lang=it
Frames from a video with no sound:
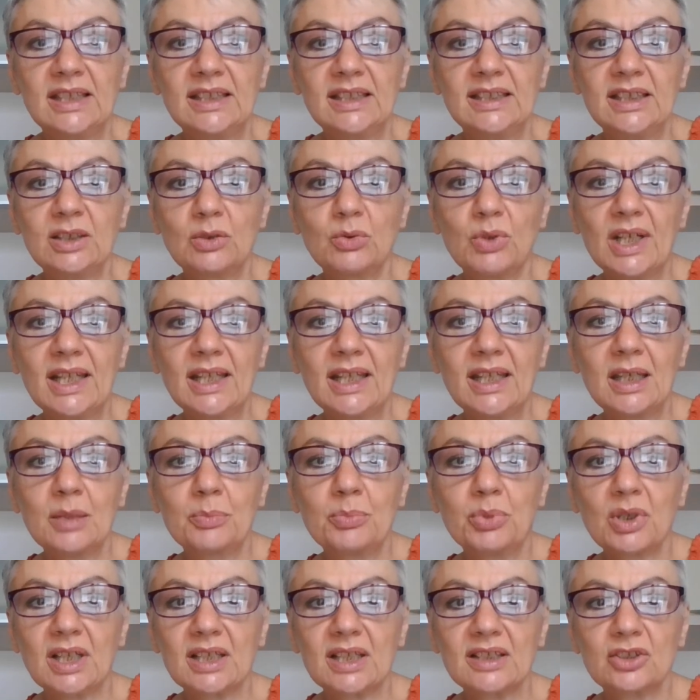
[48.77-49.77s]
Di quale
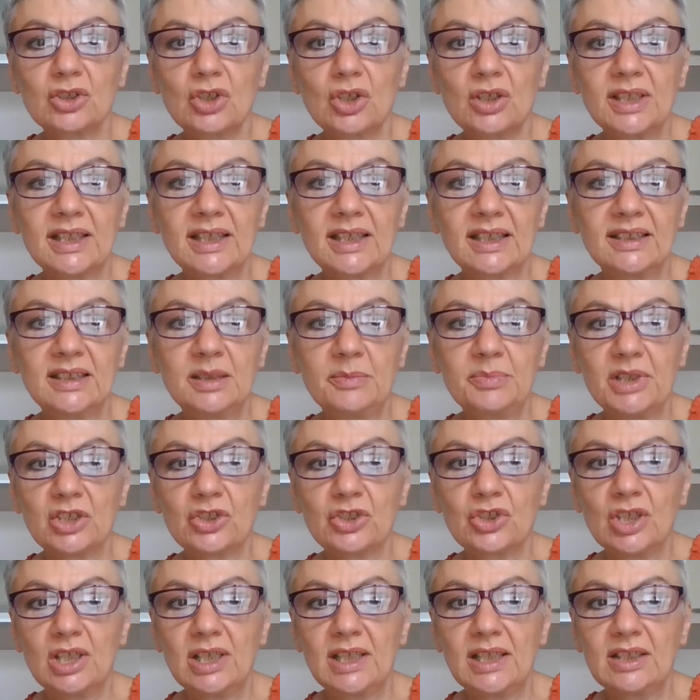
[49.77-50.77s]
epoca storica ti
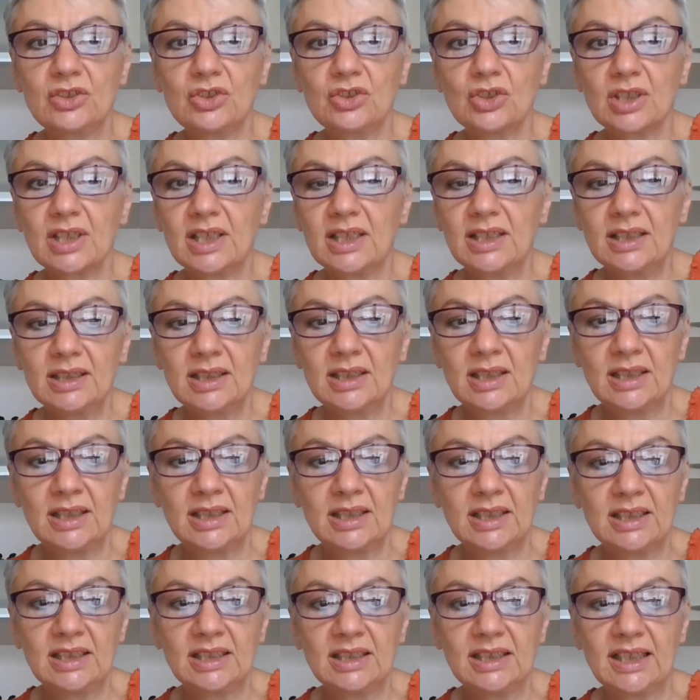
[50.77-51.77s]
piace leggere?
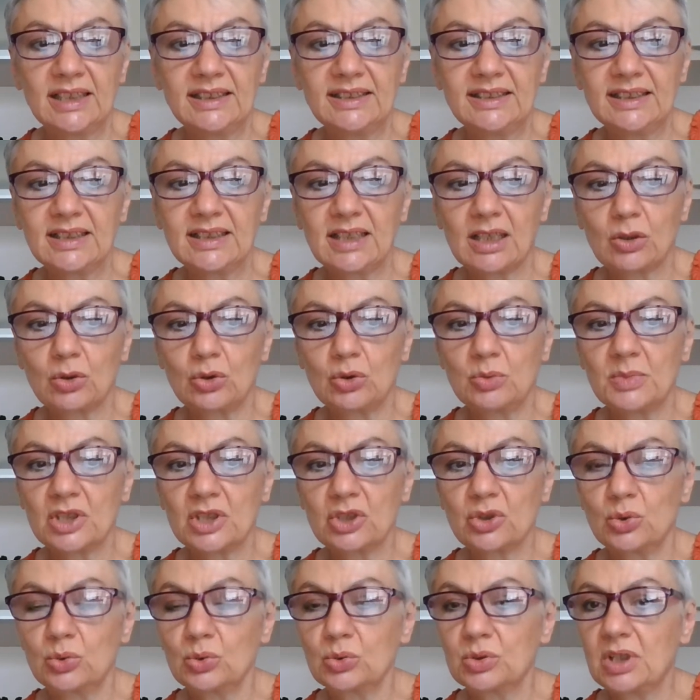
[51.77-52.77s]
l'antica Roma
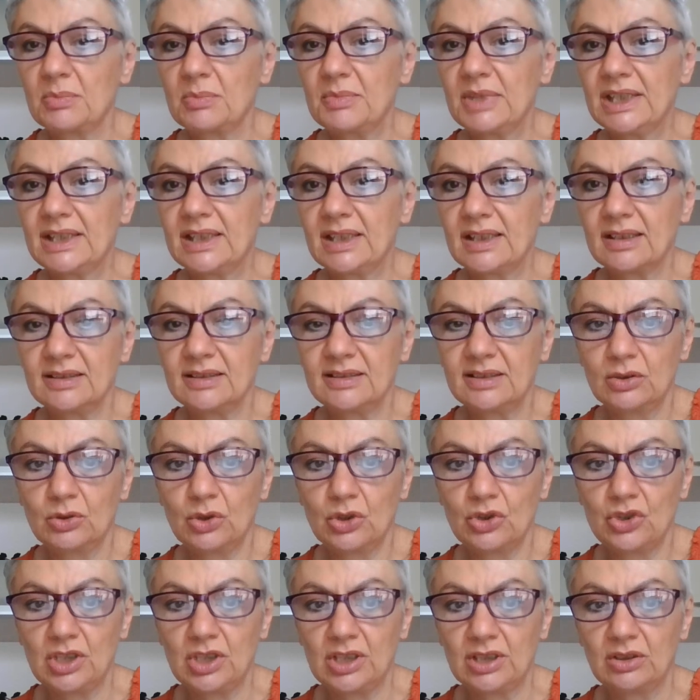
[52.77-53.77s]
assolutamente
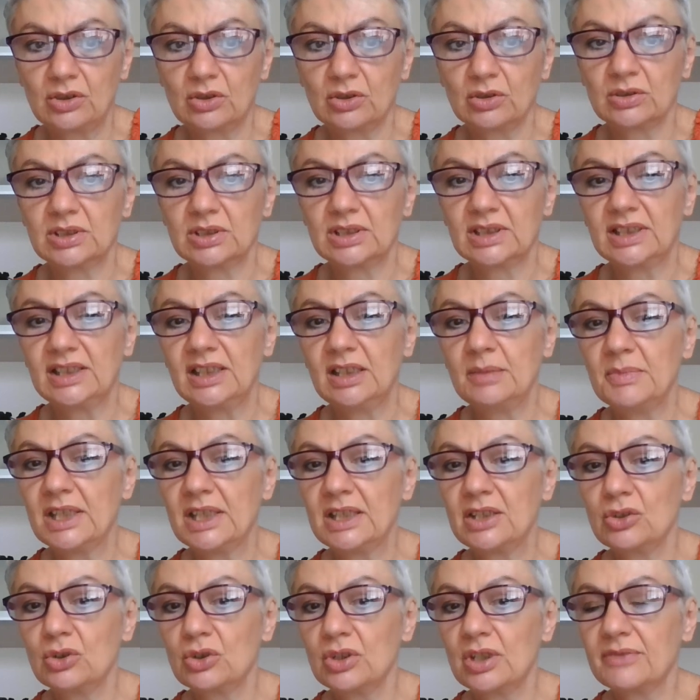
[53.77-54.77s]
l'antico Egitto. Il
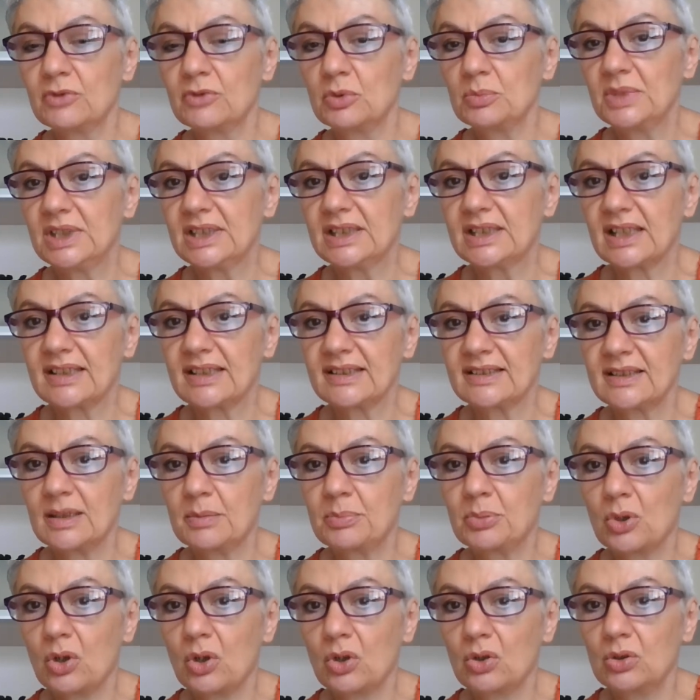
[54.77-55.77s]
Medioevo mi
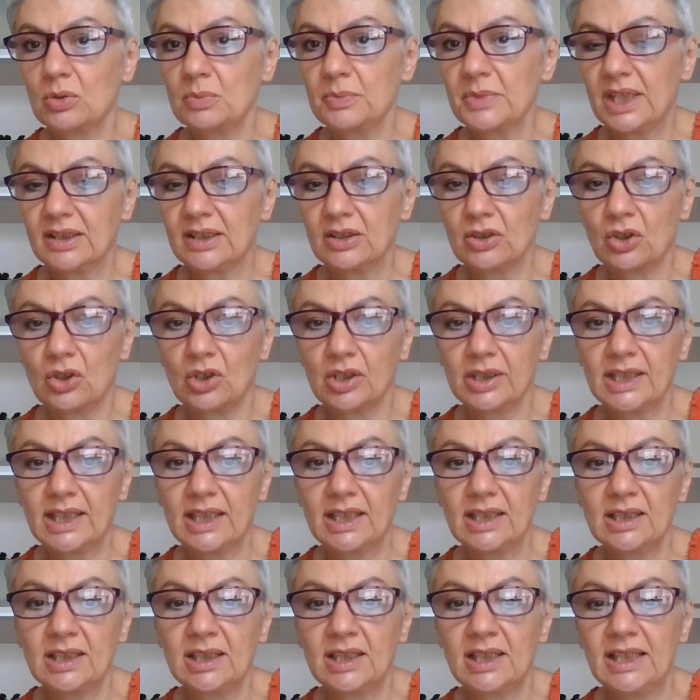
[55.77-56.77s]
interessa poco, mi
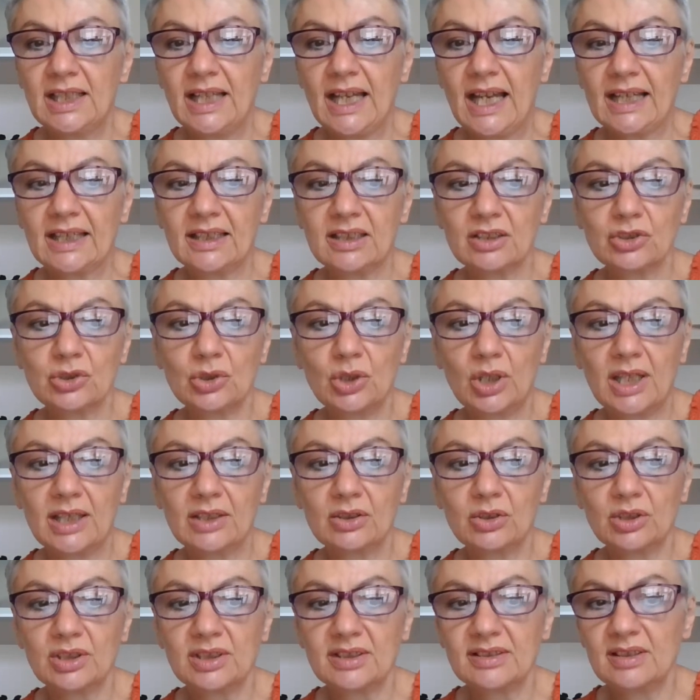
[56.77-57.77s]
annoia, anche se ho
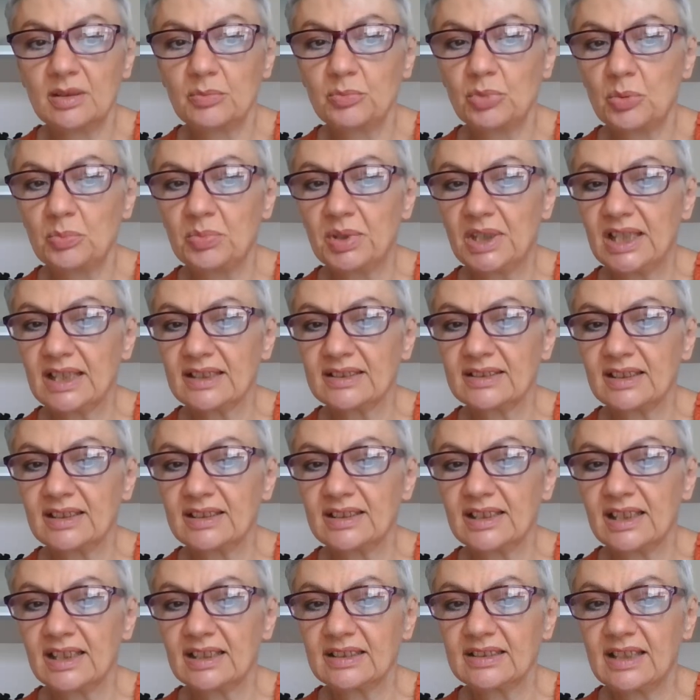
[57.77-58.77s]
letto ad esempio i pilastri
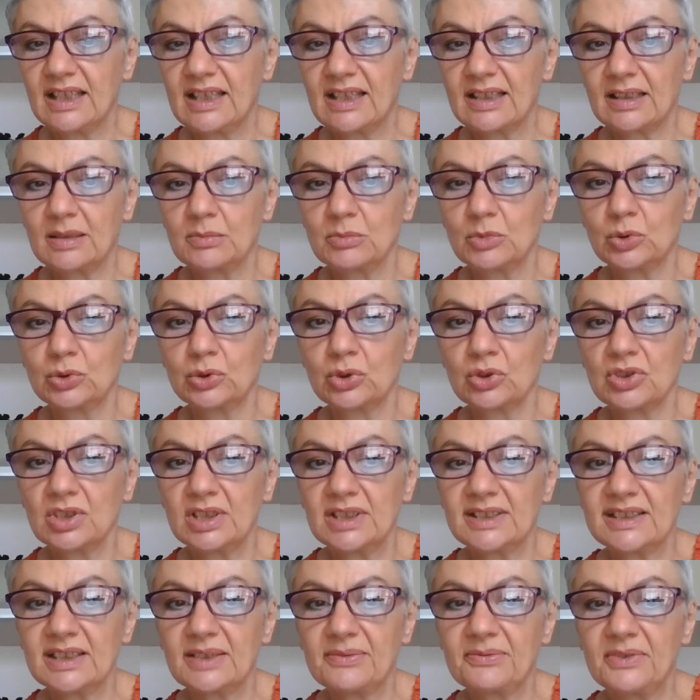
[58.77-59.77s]
della terra, mondo
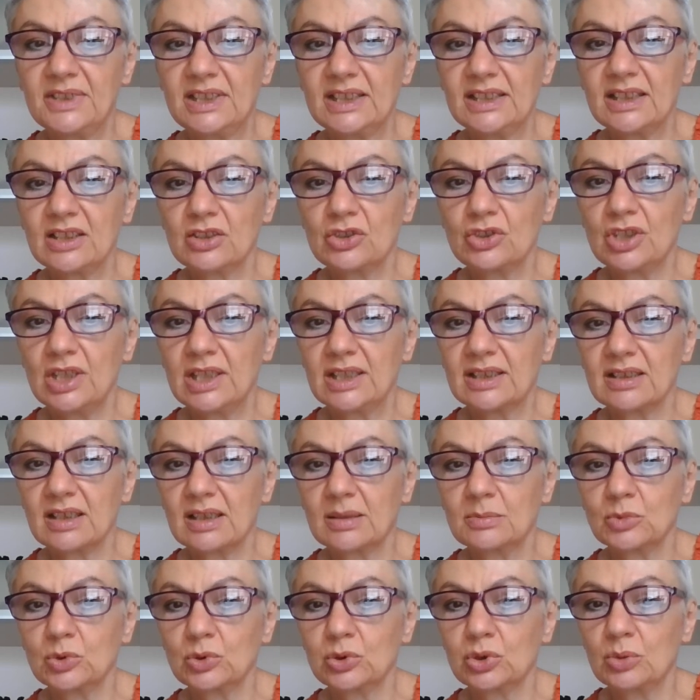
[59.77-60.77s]
senza fine,
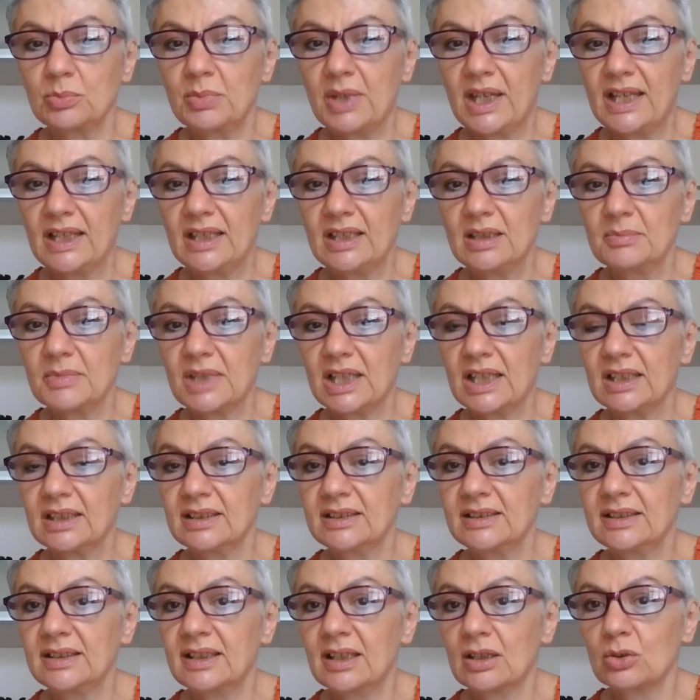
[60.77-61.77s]
eccetera, molto belli, ma
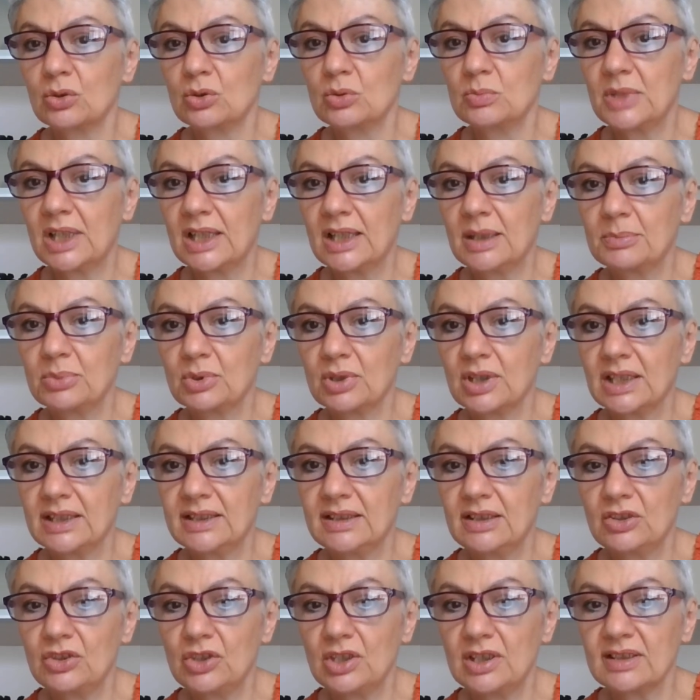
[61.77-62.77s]
l'antica Roma all'epoca
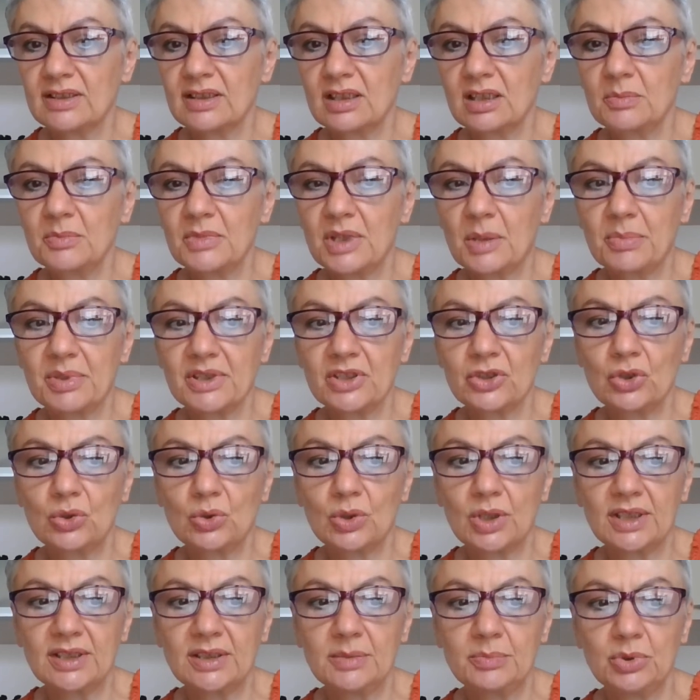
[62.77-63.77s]
dei Cesari mi
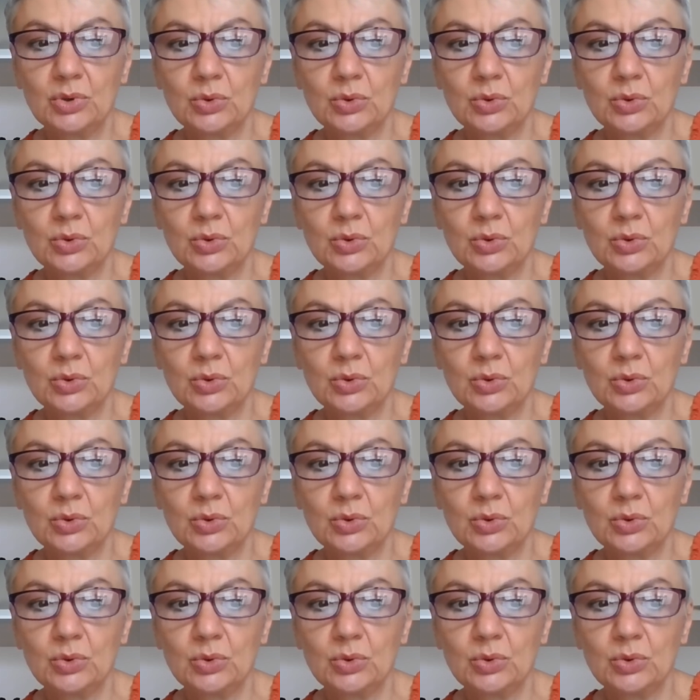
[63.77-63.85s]
appassiona di